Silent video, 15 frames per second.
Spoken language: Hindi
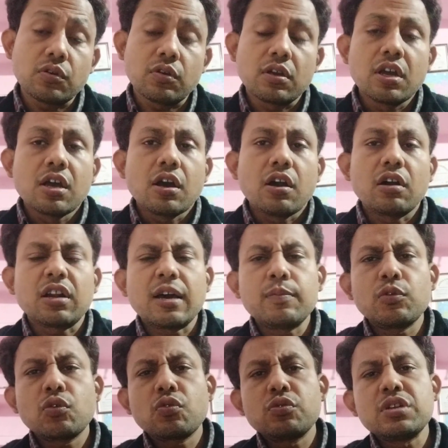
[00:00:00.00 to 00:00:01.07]
को और
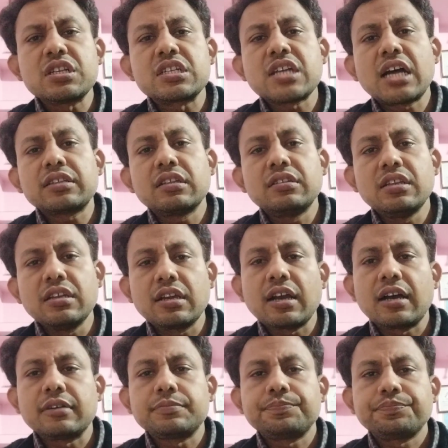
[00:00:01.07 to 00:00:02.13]
हम लोगों ने सात दिन
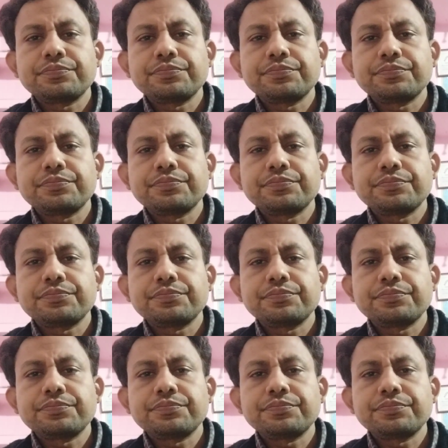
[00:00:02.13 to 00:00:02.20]
का